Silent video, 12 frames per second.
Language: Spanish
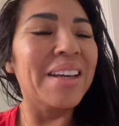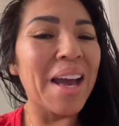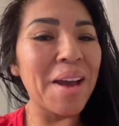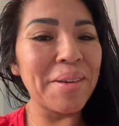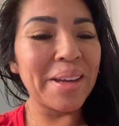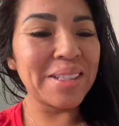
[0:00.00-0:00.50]

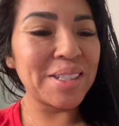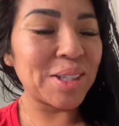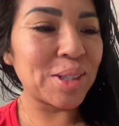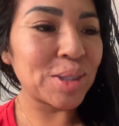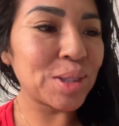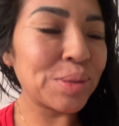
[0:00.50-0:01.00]
A ver
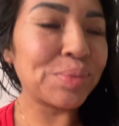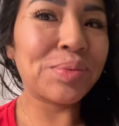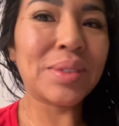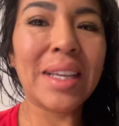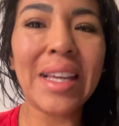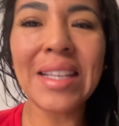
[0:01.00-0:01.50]
chicos,
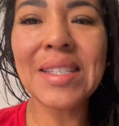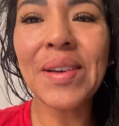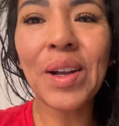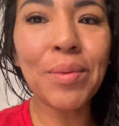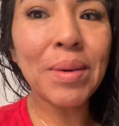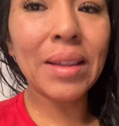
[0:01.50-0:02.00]
¿qué les iba
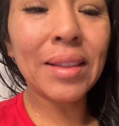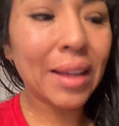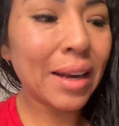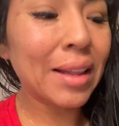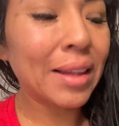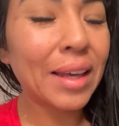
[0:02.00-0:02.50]
a comentar
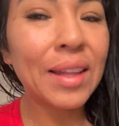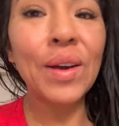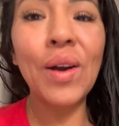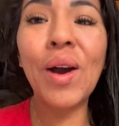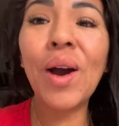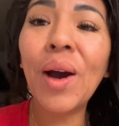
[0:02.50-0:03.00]
el día de
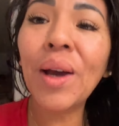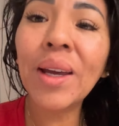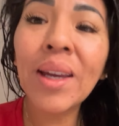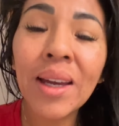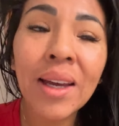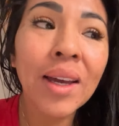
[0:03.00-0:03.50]

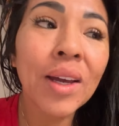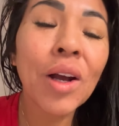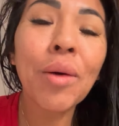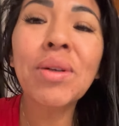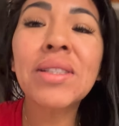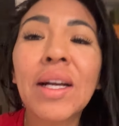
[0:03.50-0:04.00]
hoy?
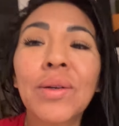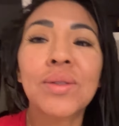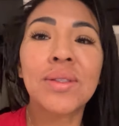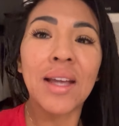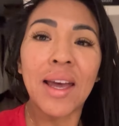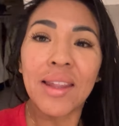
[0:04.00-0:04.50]
¿Cómo están
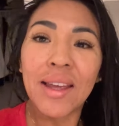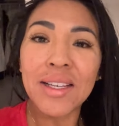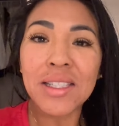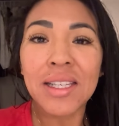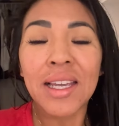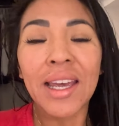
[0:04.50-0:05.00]

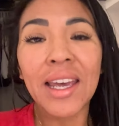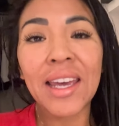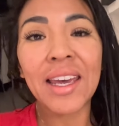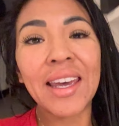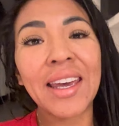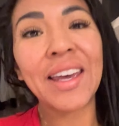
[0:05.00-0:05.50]
ustedes?
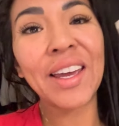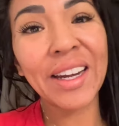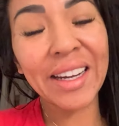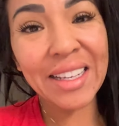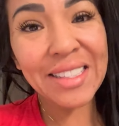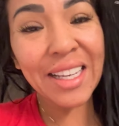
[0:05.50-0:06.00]
Eh,
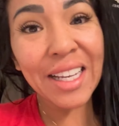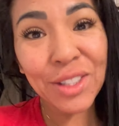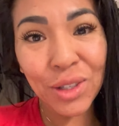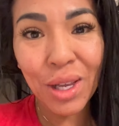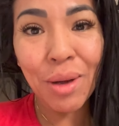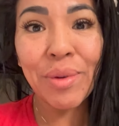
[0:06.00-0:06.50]
recién
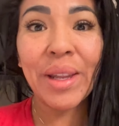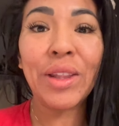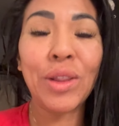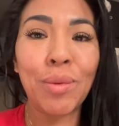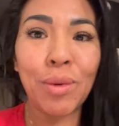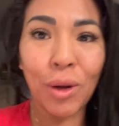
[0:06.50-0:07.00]
estoy
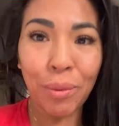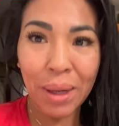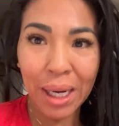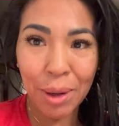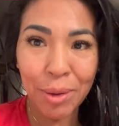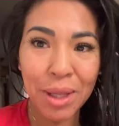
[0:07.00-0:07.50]
abriendo vlog, me
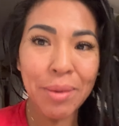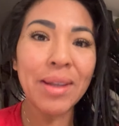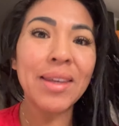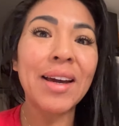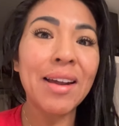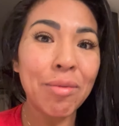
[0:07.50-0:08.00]
acabo de
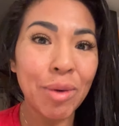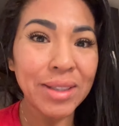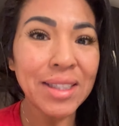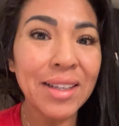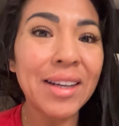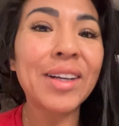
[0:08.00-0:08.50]
bañar, voy a
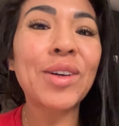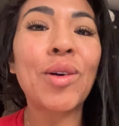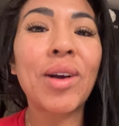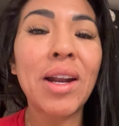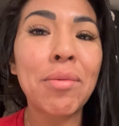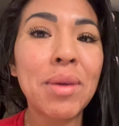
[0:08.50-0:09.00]
salir a
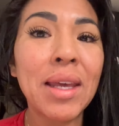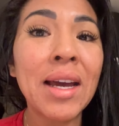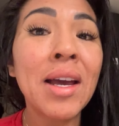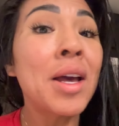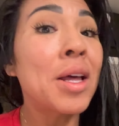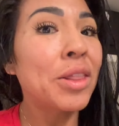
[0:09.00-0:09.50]
recoger a Mía.
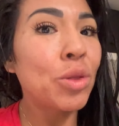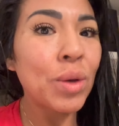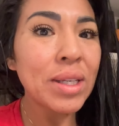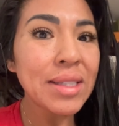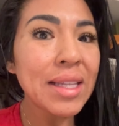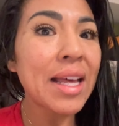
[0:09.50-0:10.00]
No
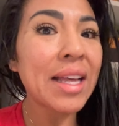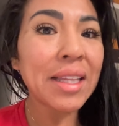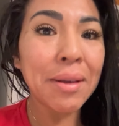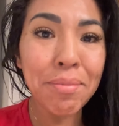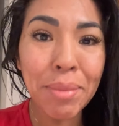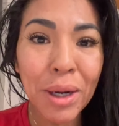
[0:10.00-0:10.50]
es nada
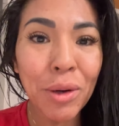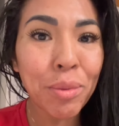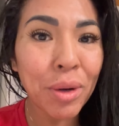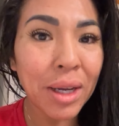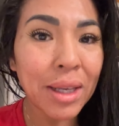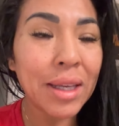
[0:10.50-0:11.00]
temprano
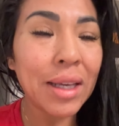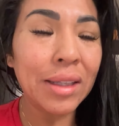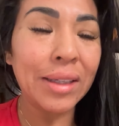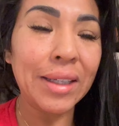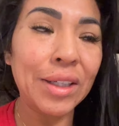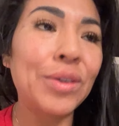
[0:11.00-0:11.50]
por aquí el
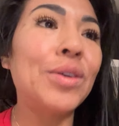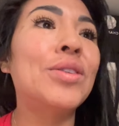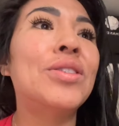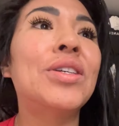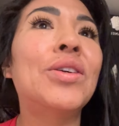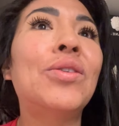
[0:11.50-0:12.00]
día de hoy
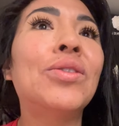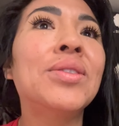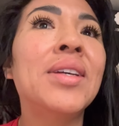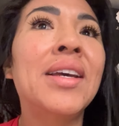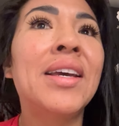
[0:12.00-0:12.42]
chicos.